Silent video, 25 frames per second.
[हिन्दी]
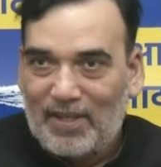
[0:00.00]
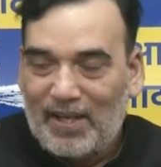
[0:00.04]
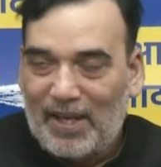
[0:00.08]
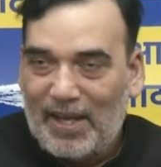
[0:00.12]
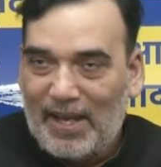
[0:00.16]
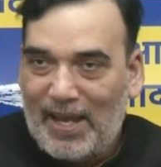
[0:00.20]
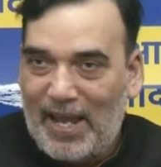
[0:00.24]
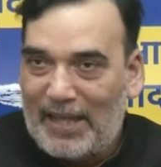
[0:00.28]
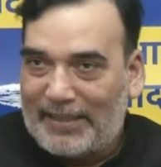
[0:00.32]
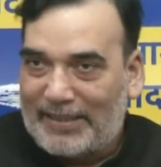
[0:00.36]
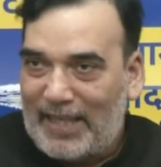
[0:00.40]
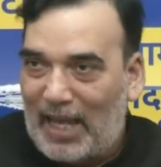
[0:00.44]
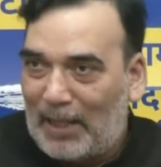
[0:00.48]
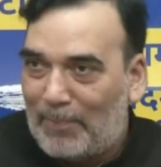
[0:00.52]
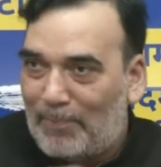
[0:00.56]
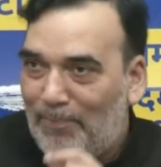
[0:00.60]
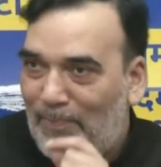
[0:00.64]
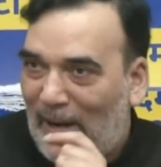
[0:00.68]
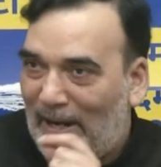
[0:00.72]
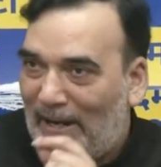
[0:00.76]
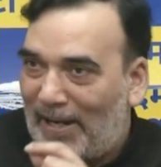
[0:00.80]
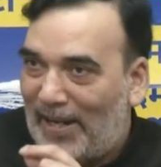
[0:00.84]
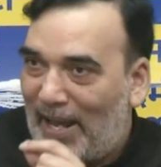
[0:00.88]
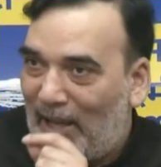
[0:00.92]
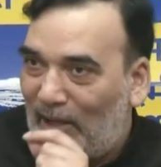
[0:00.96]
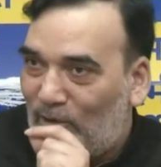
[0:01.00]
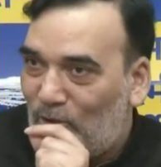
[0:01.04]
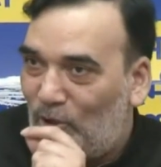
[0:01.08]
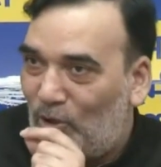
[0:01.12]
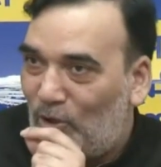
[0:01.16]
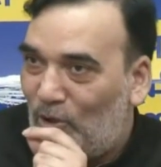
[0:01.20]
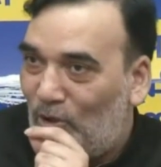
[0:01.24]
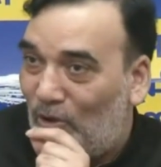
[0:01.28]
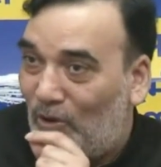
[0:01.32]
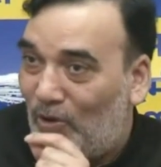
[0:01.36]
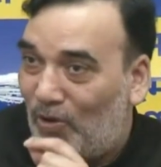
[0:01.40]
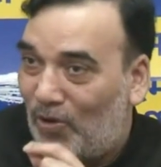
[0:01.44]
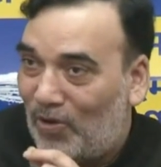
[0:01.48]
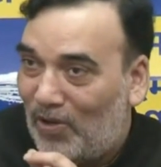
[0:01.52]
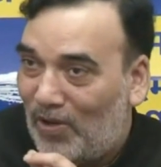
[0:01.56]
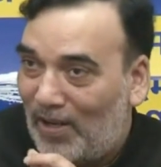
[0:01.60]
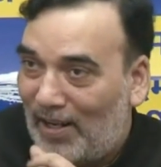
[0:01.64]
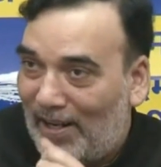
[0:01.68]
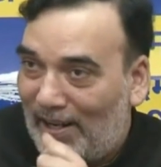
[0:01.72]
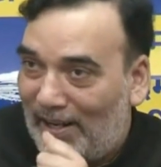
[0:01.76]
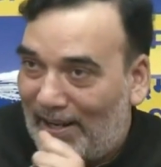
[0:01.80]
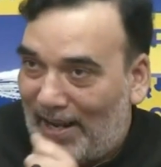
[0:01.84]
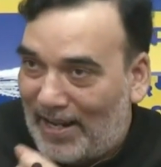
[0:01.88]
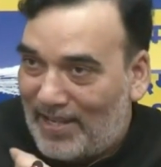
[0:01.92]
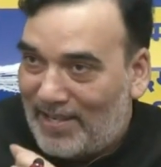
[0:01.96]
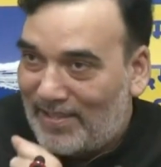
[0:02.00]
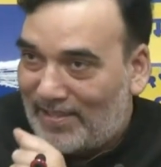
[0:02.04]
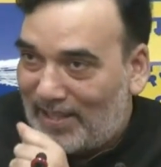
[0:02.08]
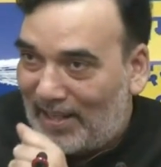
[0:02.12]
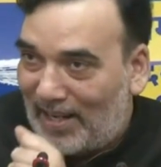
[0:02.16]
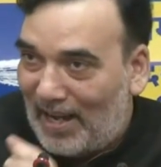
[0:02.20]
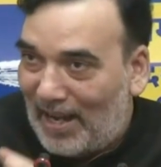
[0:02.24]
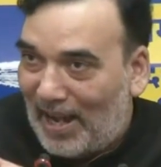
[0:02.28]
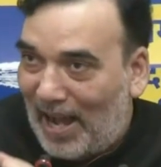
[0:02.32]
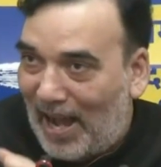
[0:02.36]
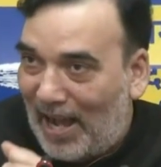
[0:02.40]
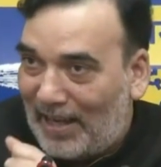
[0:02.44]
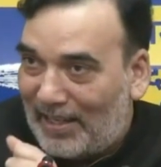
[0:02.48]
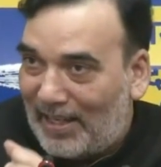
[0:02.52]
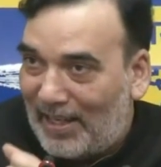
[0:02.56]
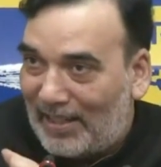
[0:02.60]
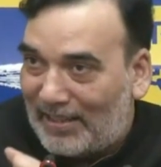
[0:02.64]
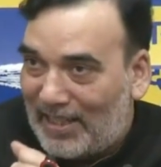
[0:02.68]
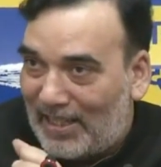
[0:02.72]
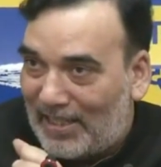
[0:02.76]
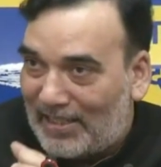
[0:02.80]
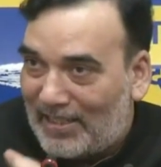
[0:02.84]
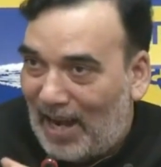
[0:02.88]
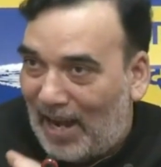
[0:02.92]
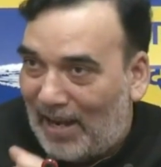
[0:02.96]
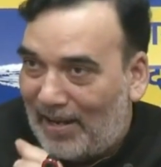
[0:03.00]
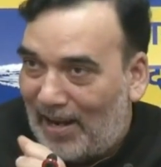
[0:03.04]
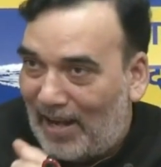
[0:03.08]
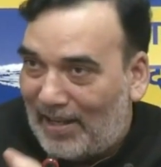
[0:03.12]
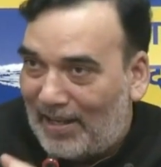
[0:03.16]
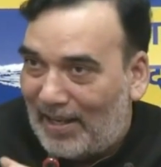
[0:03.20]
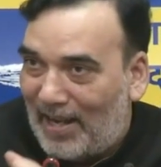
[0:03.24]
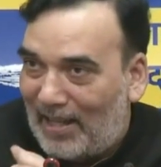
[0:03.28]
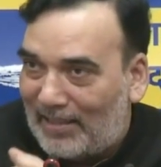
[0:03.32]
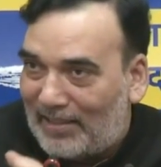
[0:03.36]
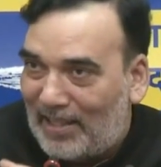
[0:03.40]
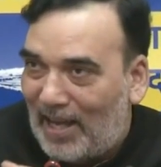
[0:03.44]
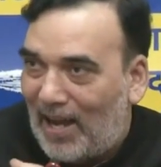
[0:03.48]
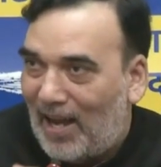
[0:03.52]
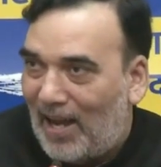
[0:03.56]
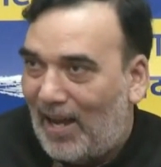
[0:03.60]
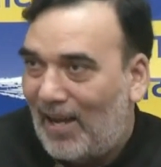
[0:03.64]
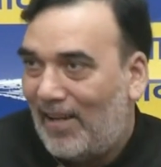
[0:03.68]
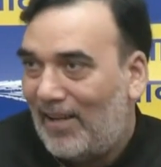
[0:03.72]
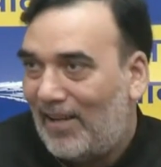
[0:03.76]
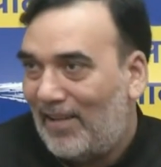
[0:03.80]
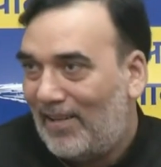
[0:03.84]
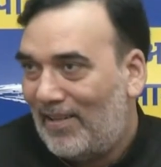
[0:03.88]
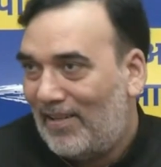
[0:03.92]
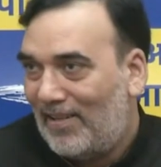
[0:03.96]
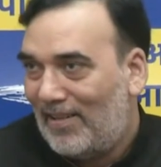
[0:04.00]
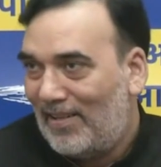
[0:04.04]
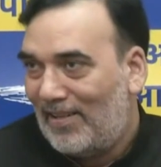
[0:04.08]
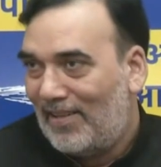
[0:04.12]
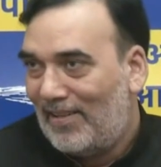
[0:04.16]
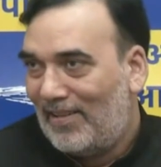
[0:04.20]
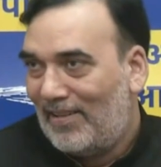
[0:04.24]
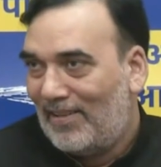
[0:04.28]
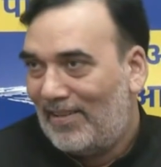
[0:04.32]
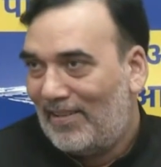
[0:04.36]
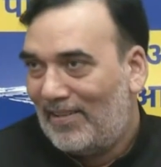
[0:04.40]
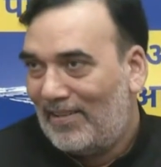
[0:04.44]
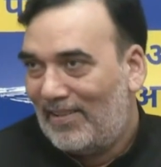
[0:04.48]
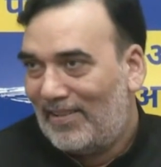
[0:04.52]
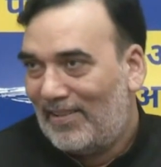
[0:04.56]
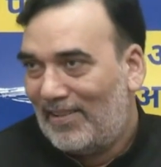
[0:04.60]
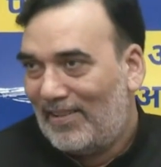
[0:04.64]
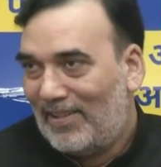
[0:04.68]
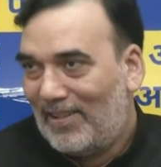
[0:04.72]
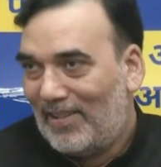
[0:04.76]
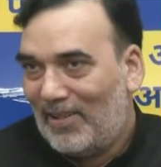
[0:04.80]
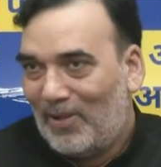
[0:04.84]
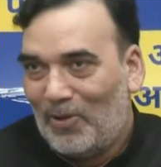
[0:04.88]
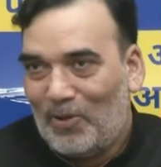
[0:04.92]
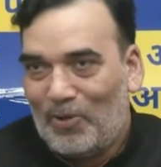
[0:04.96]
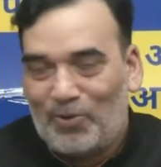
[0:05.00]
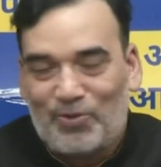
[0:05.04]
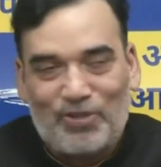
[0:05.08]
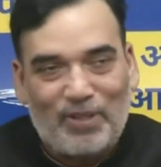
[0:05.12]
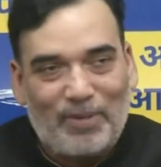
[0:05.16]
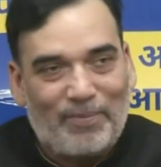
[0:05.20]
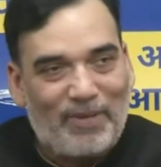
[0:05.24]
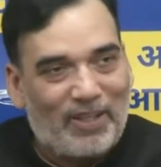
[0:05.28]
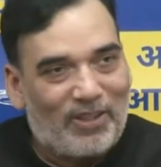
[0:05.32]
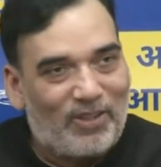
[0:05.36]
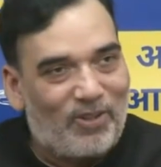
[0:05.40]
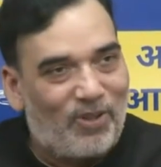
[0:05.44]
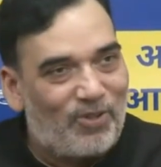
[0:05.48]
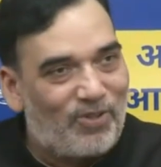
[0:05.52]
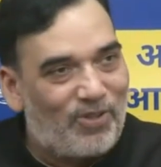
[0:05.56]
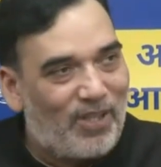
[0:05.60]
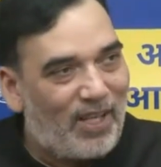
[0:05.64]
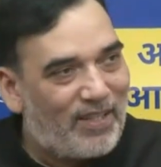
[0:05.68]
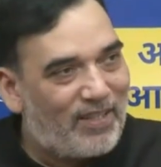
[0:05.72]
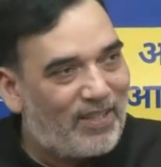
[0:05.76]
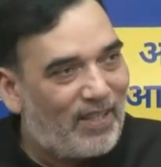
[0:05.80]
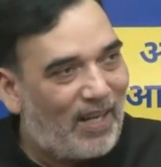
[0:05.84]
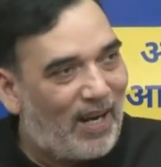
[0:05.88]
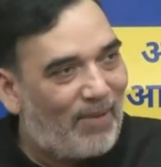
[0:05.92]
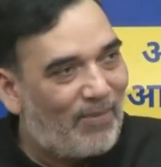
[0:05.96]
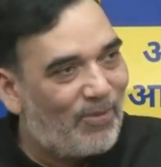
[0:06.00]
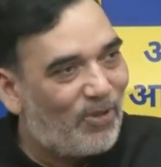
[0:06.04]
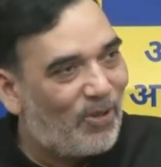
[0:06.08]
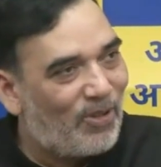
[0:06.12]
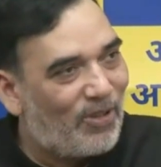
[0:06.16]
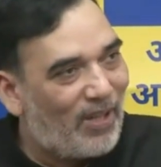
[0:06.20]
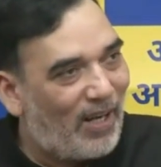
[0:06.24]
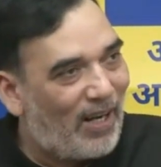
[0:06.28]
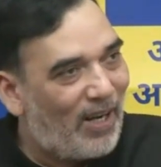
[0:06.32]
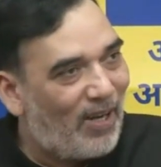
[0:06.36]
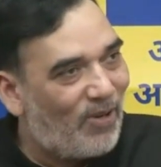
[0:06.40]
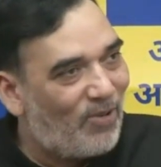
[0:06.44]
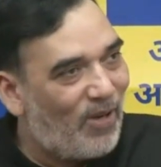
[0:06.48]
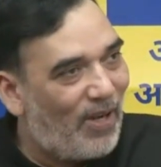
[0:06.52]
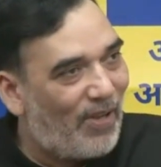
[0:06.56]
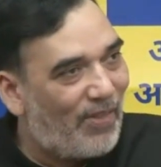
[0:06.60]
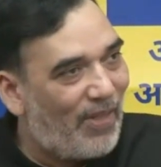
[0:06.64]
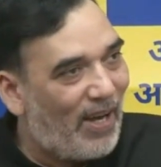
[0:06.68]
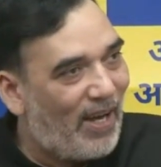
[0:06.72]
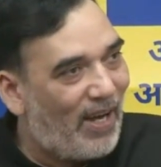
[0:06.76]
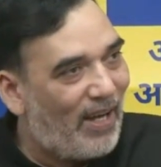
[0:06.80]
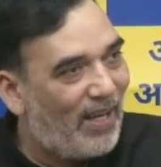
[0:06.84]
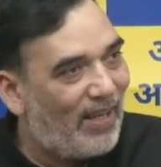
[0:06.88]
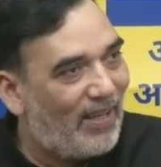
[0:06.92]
एक एक पन्ने को लेंस लगा करके छाना गया था उस समय कौन सा शराब घोटाला हुआ था